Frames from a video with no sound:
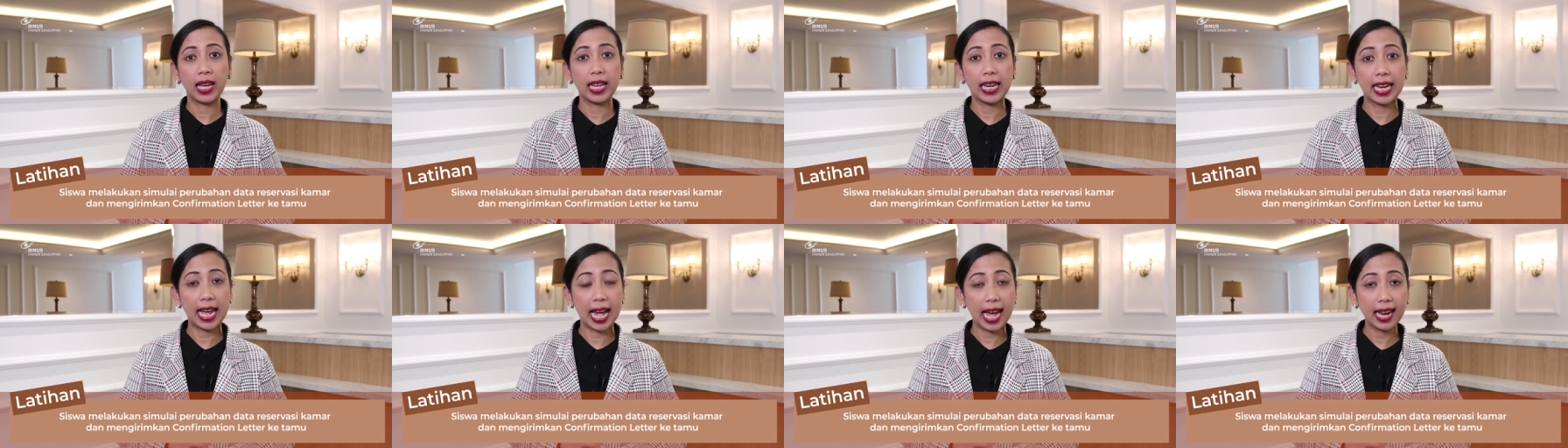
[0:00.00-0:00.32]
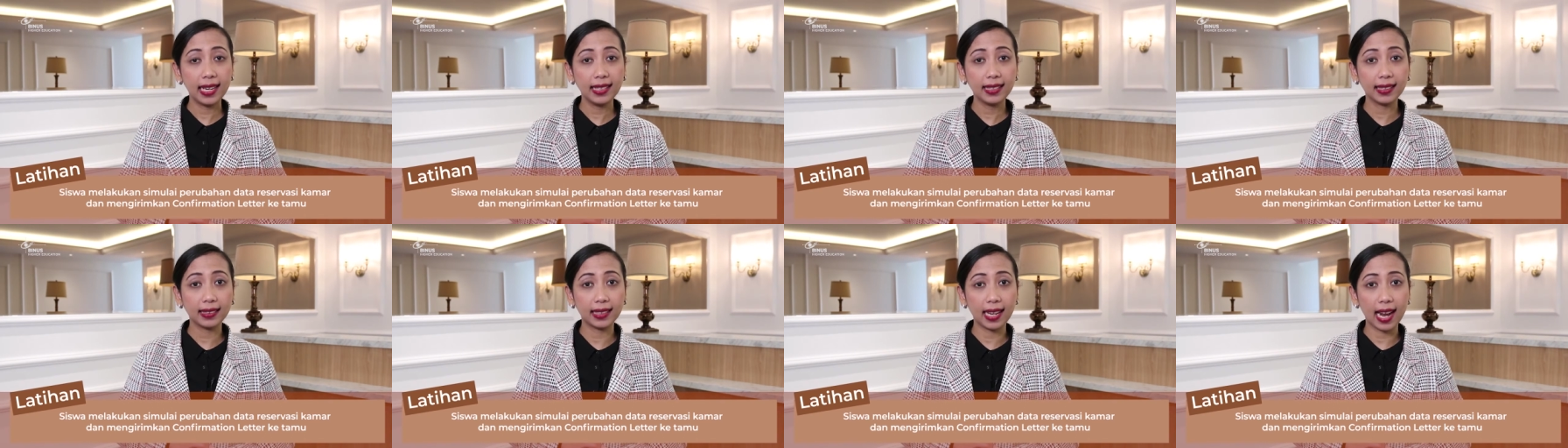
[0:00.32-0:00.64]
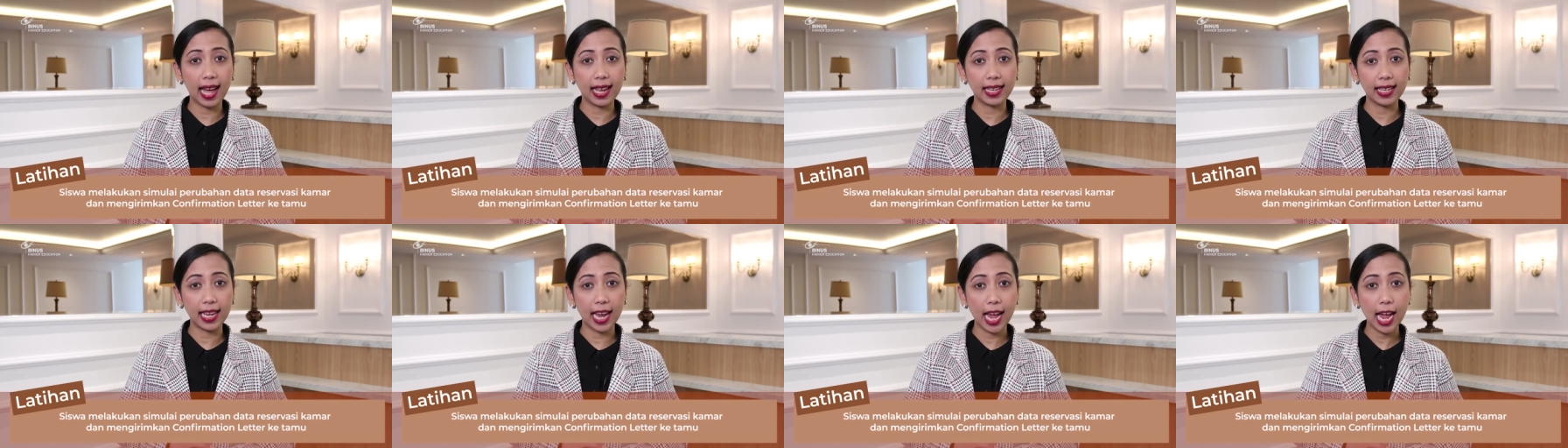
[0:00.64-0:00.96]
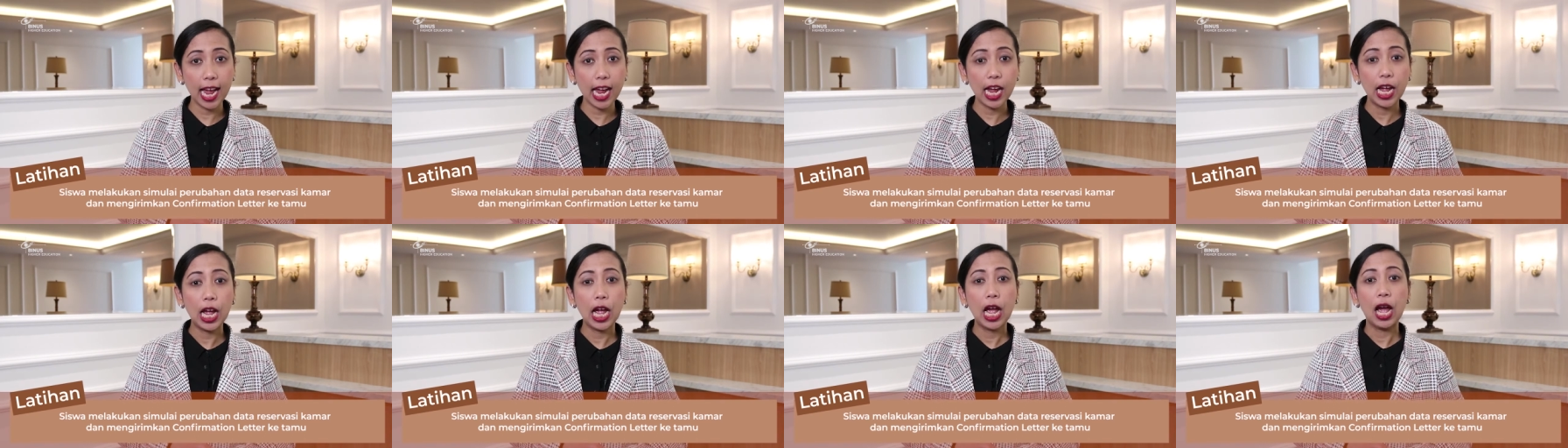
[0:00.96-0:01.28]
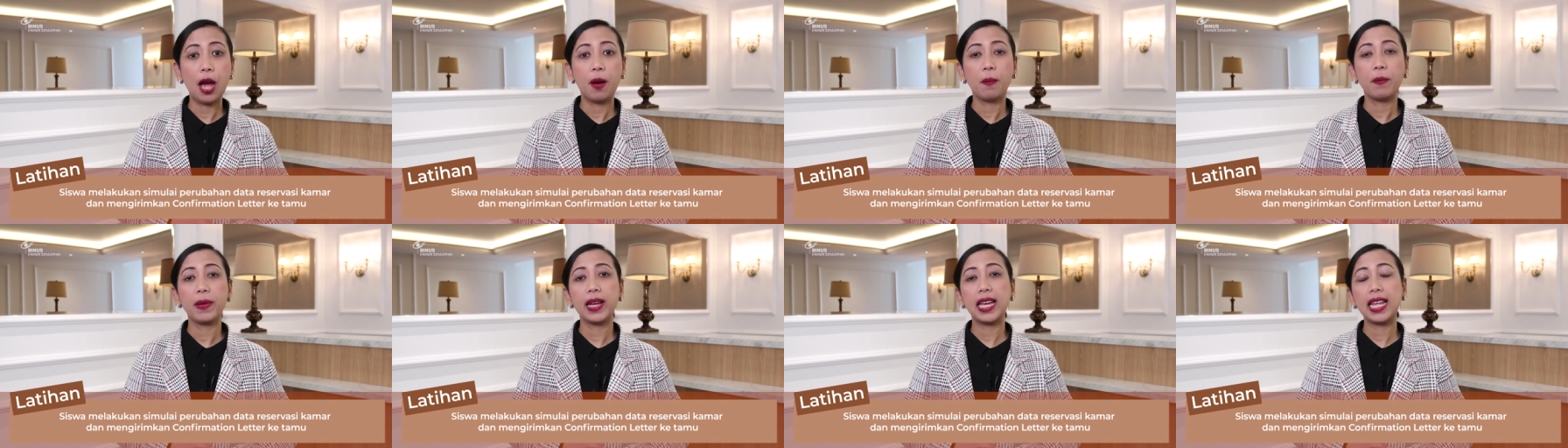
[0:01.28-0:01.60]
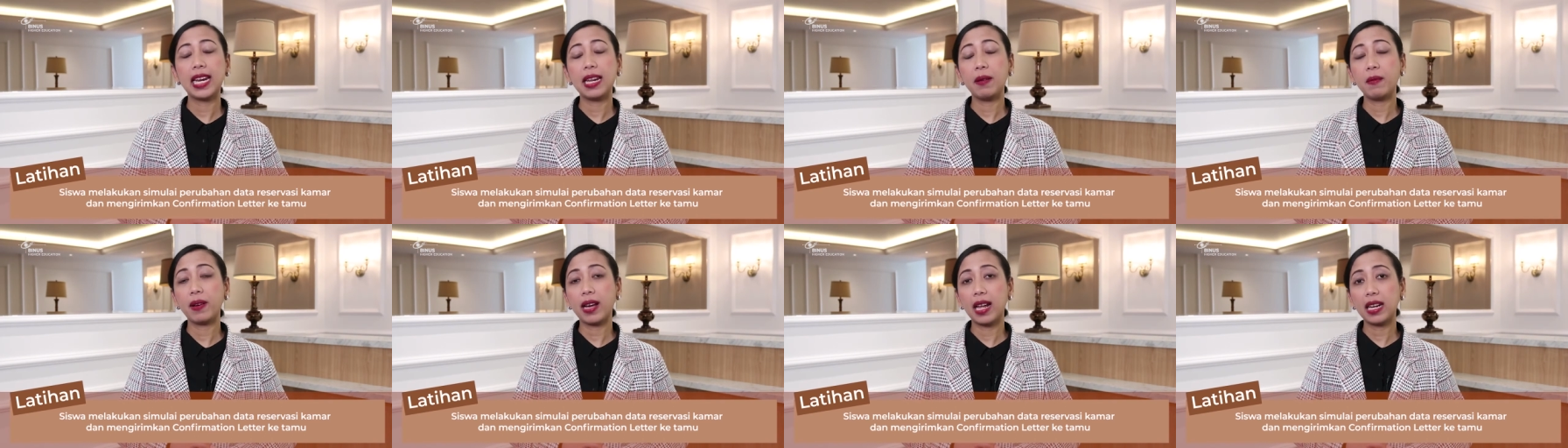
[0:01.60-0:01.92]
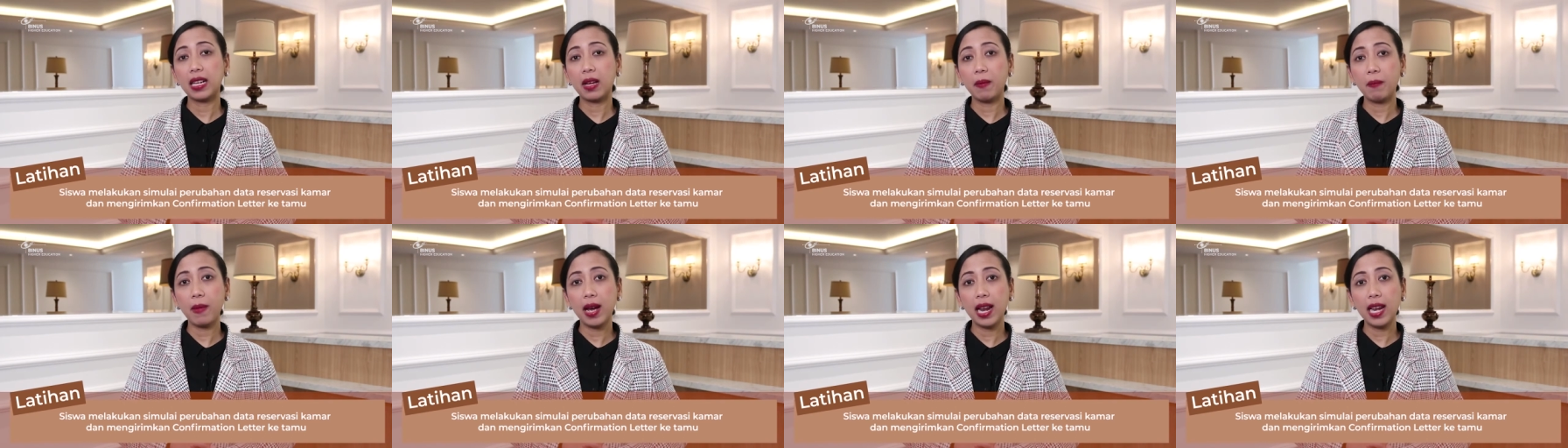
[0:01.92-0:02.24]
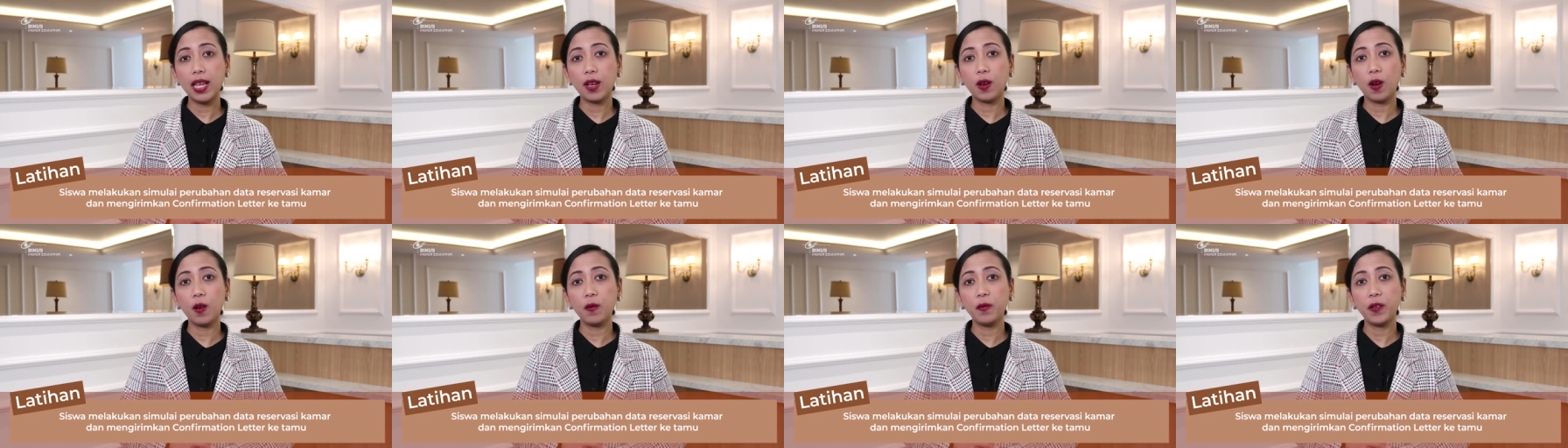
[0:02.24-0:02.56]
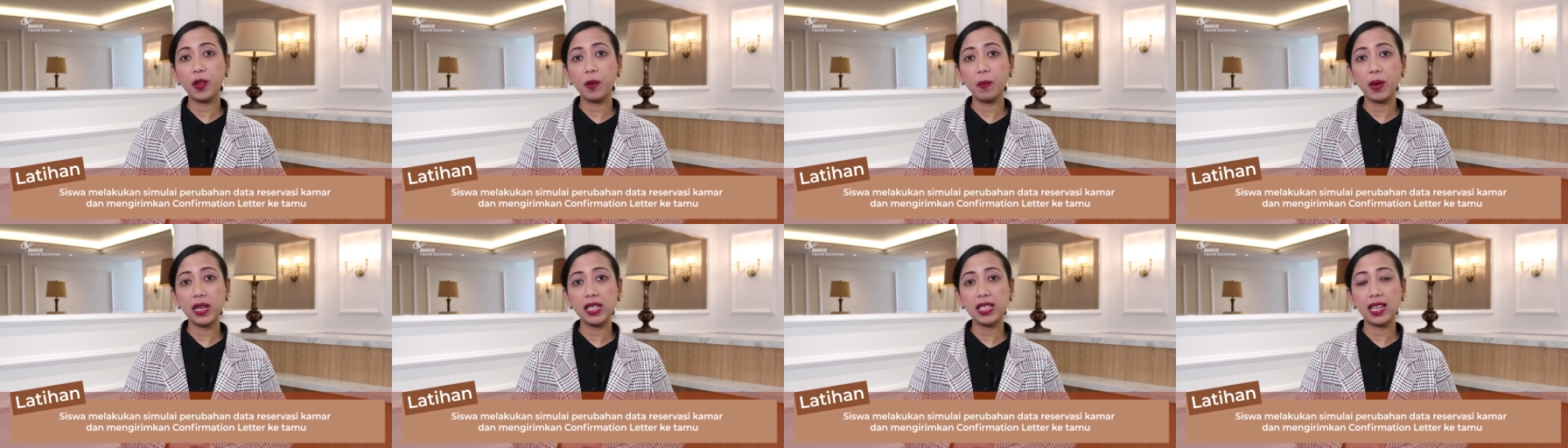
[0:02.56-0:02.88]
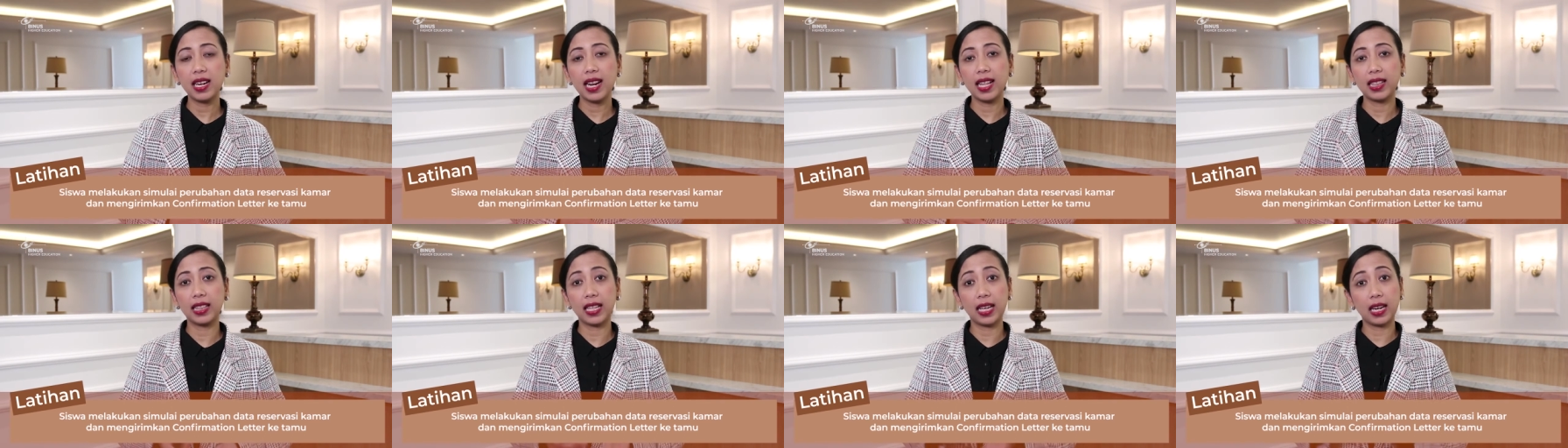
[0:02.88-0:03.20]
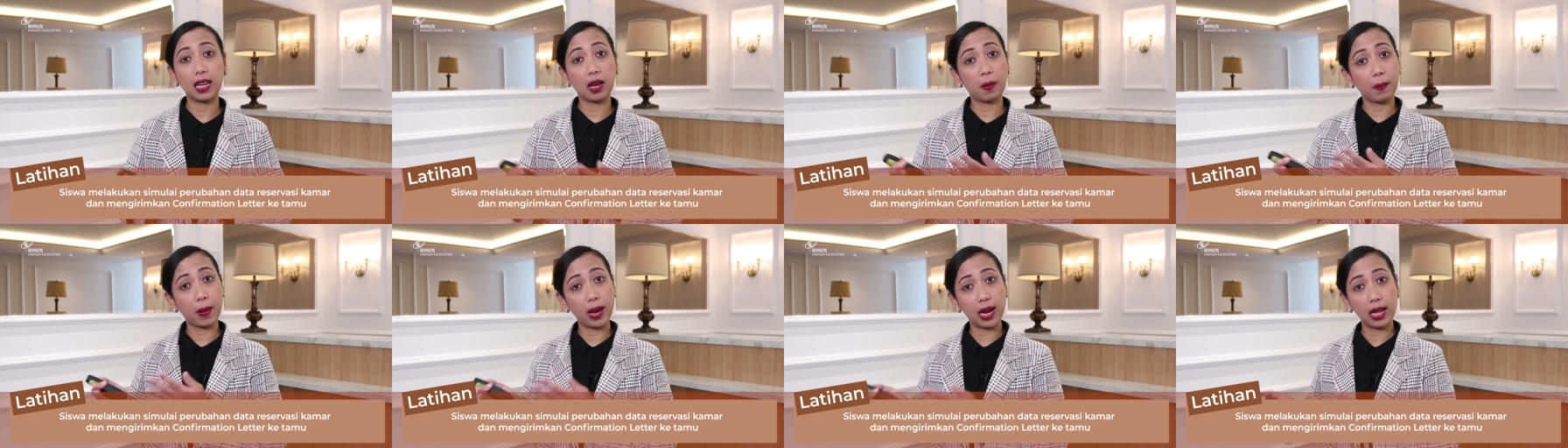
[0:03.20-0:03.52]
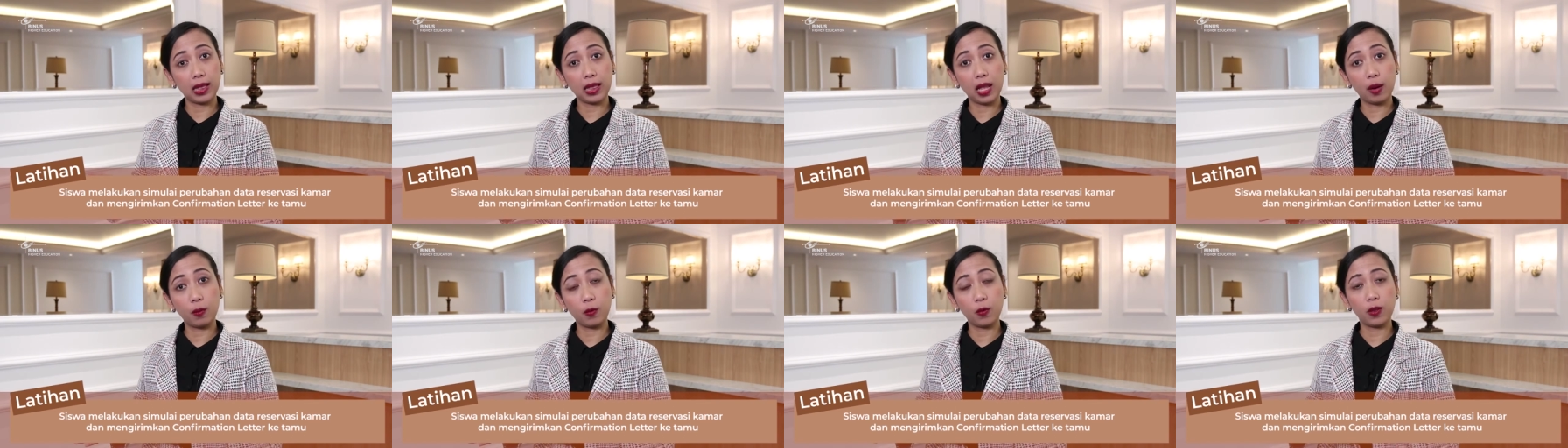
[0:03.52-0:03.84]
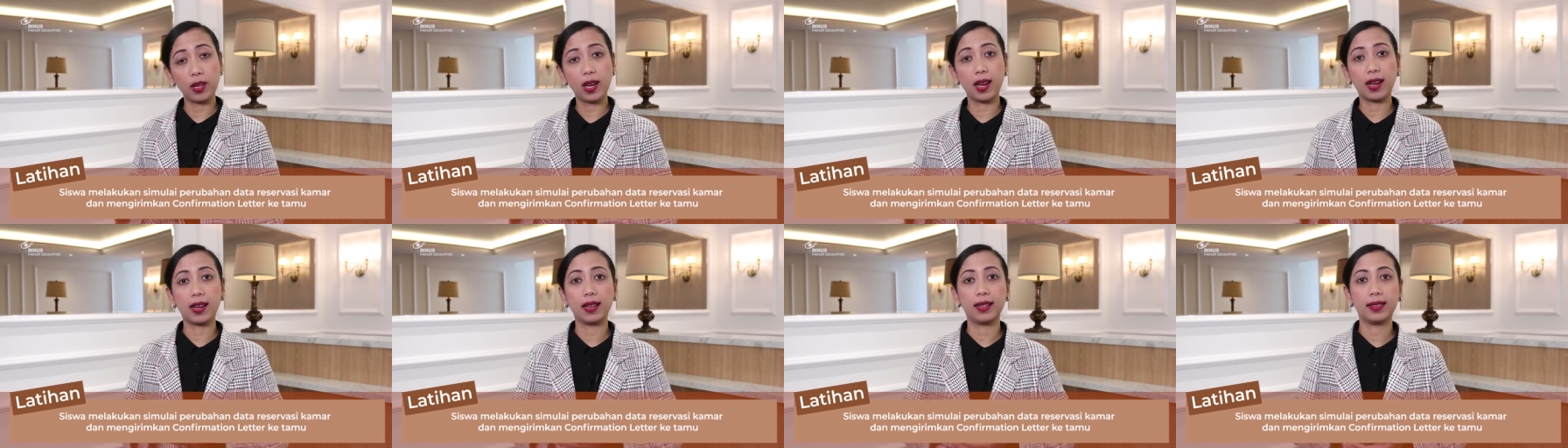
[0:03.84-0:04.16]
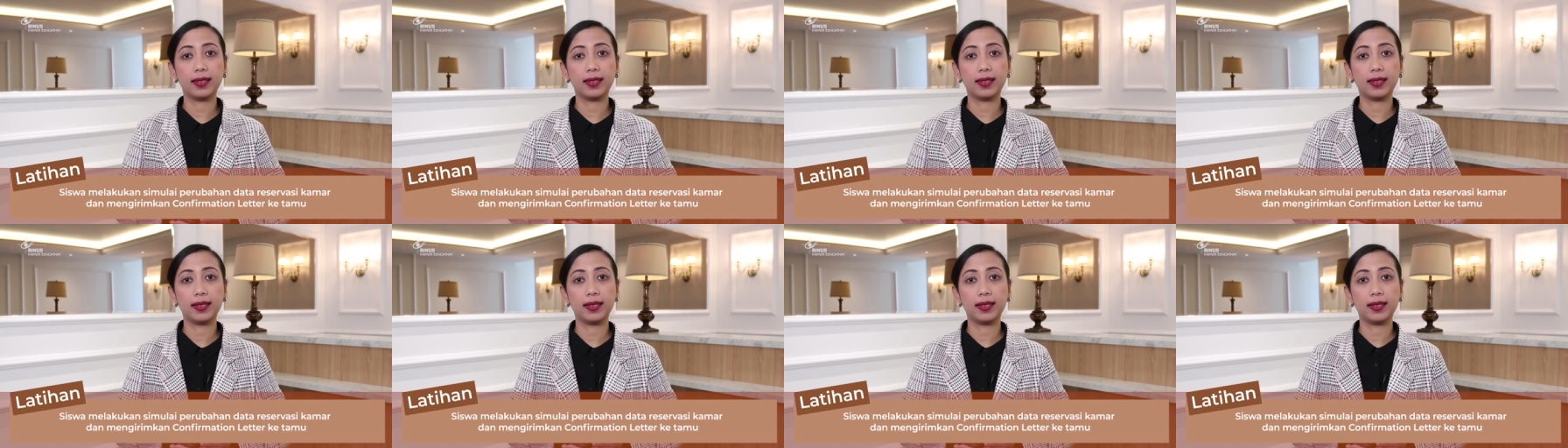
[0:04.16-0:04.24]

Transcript: Dan setelahnya, mengirimkan kembali confirmation letter kepada tamunya.